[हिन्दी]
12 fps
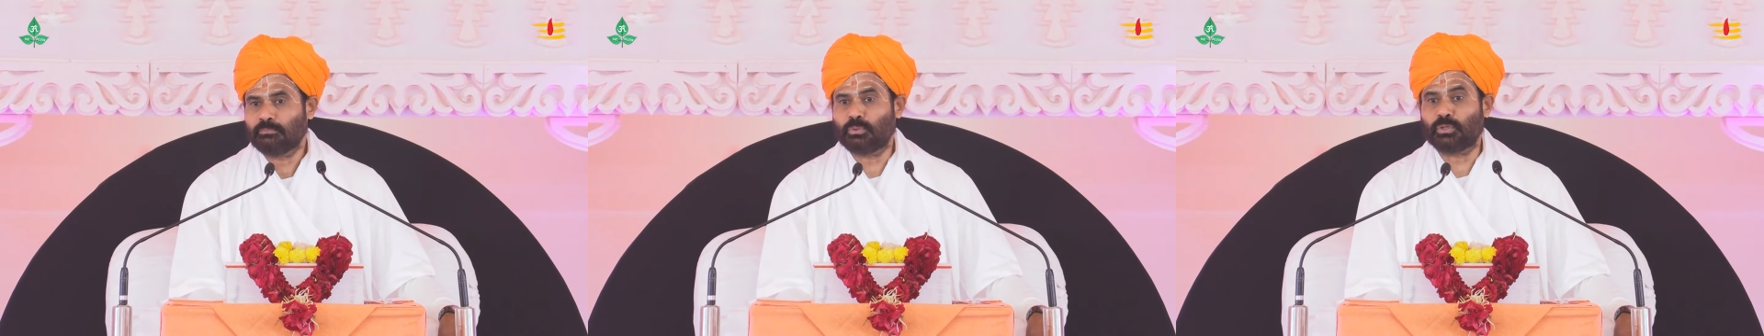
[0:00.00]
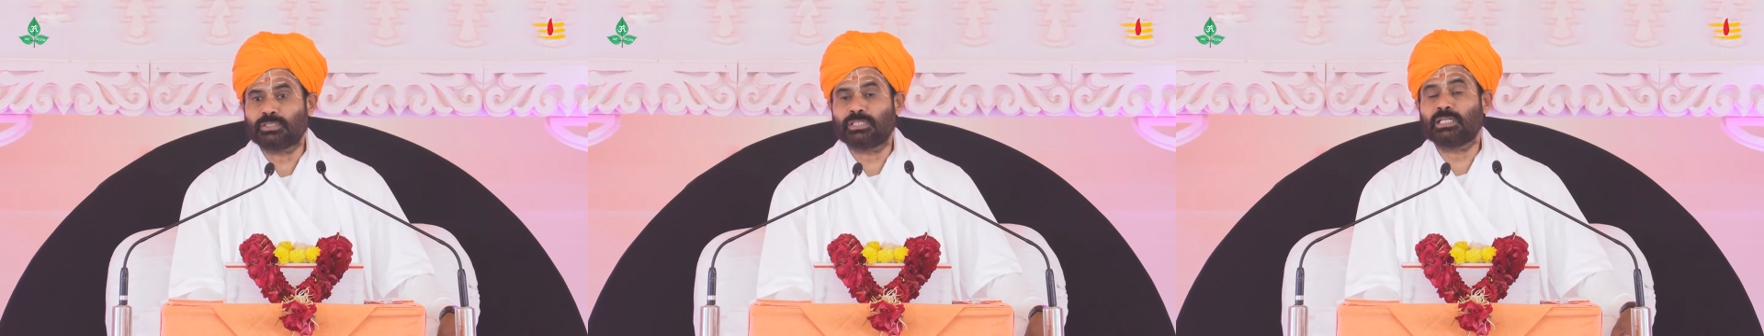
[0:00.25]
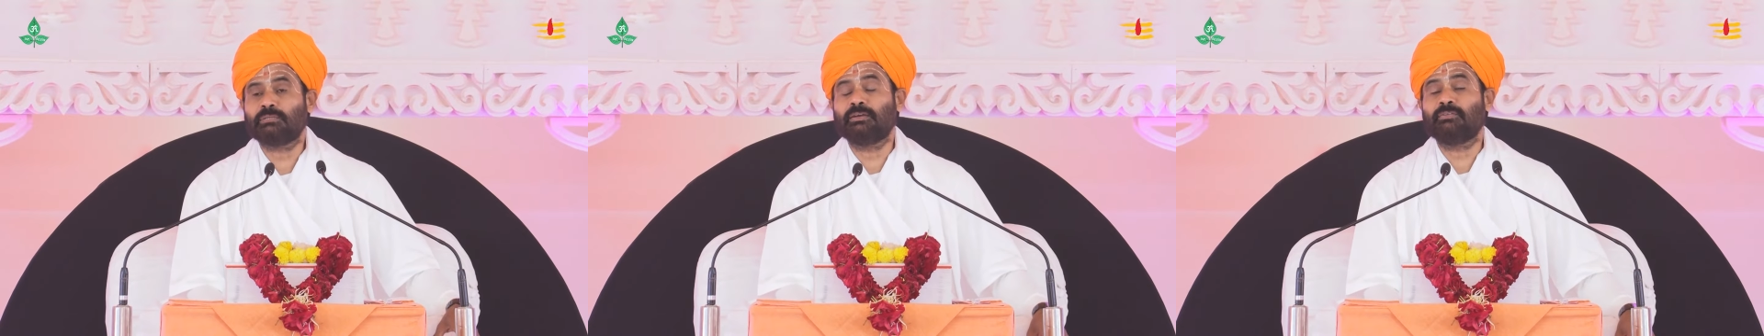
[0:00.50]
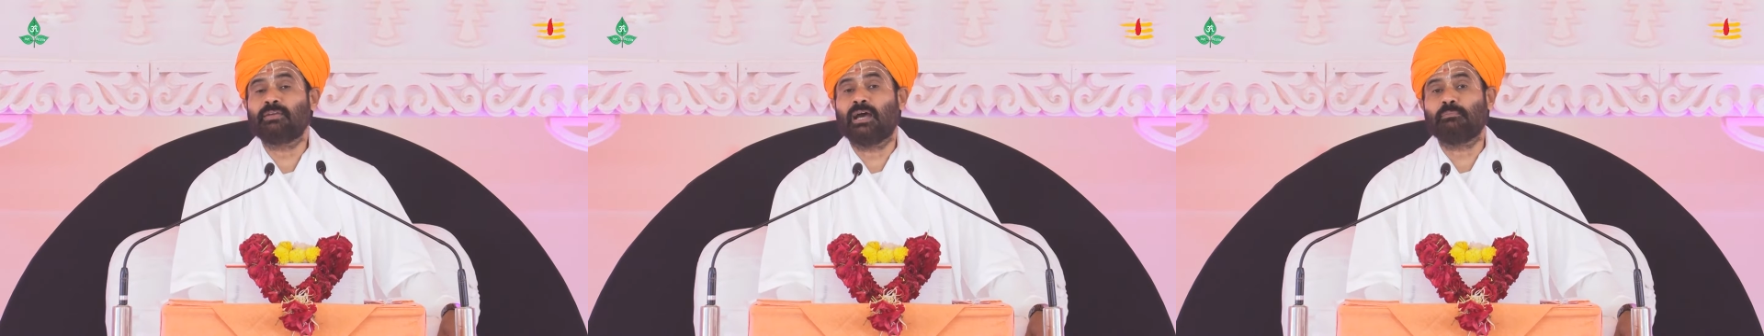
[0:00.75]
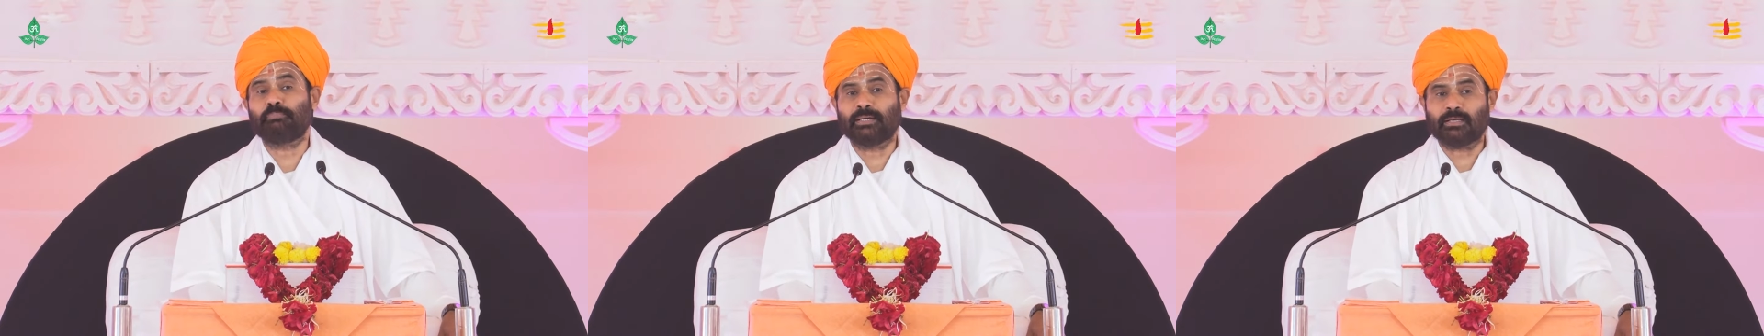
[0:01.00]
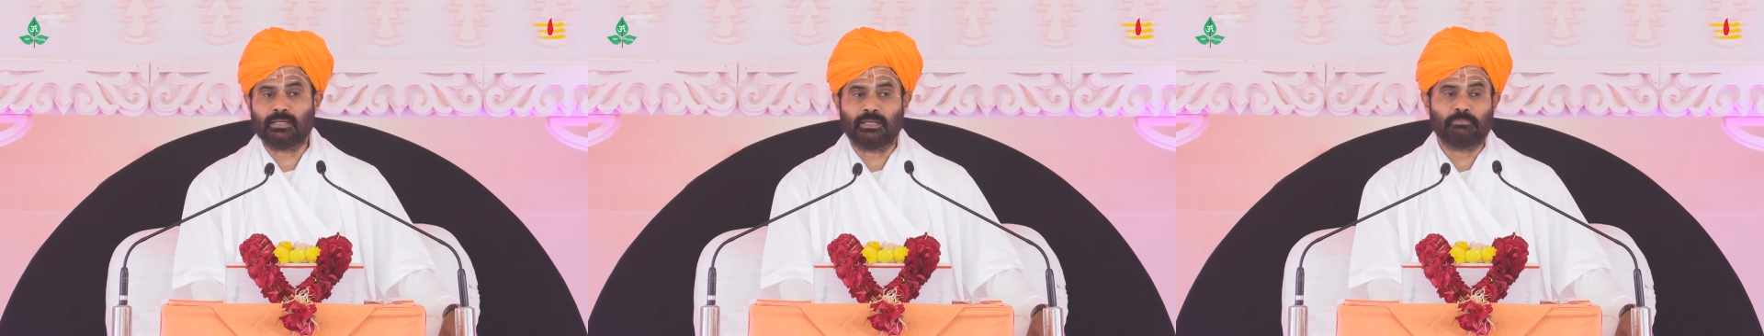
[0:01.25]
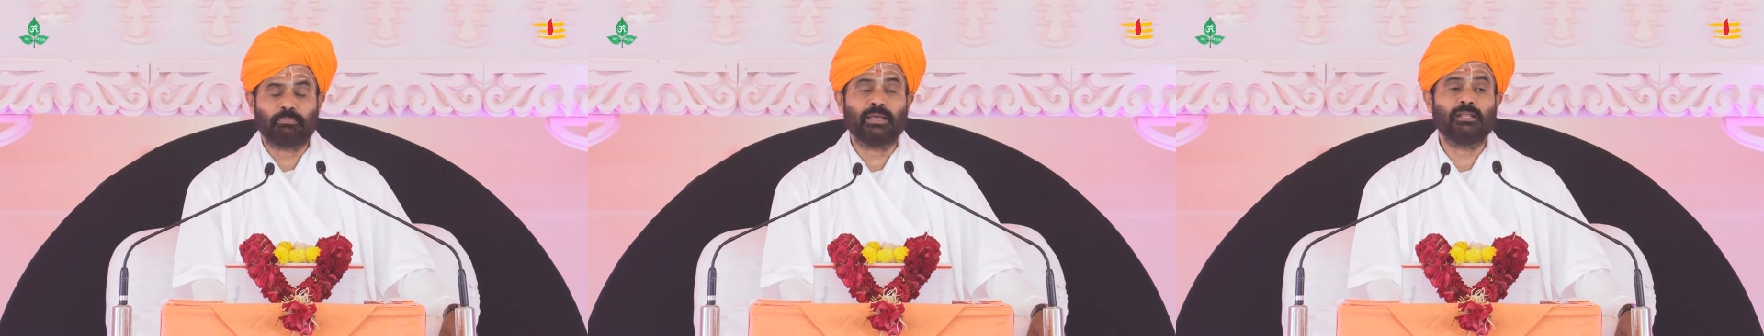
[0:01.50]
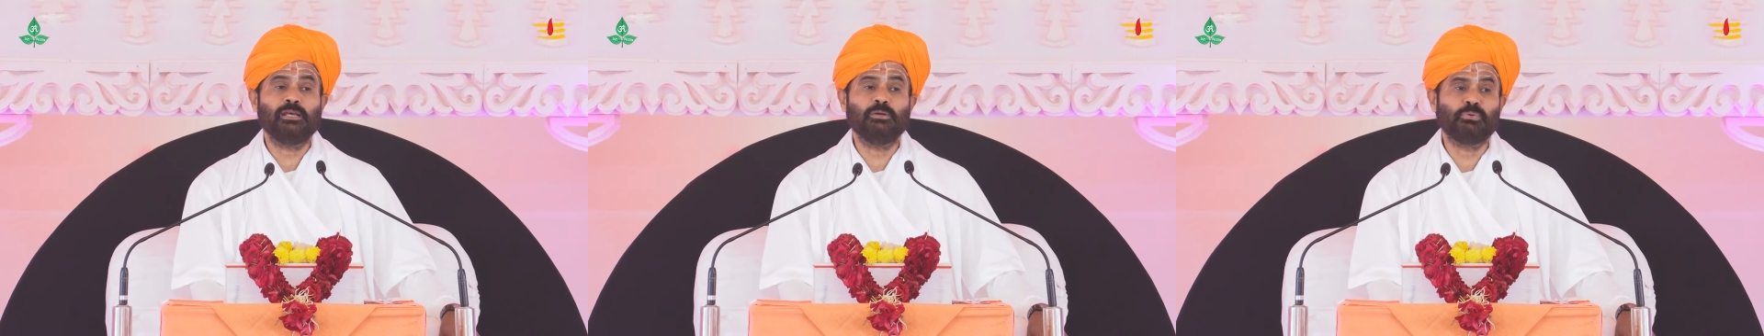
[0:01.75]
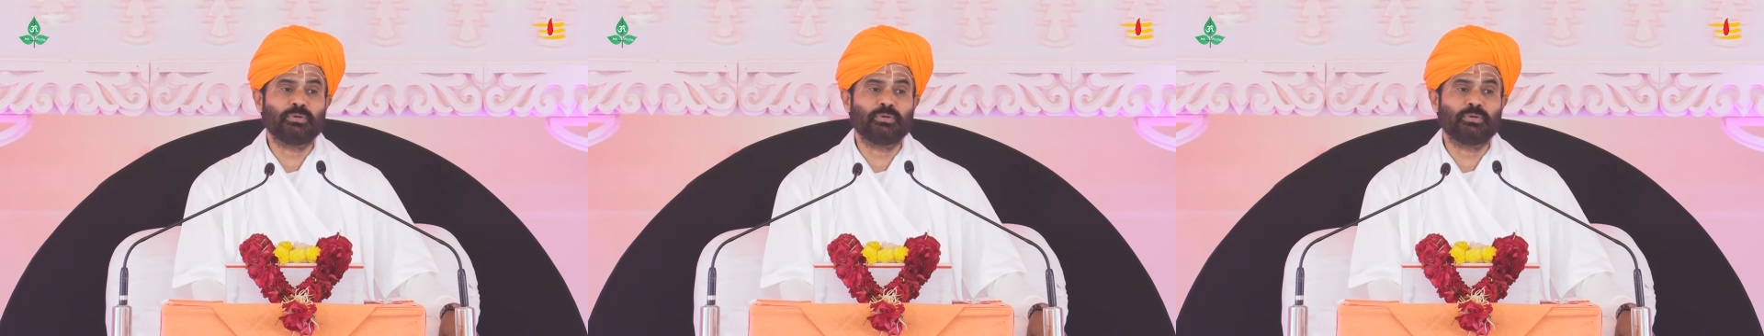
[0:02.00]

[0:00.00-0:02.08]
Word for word: पूरे जगत में व्यापक हैं फैले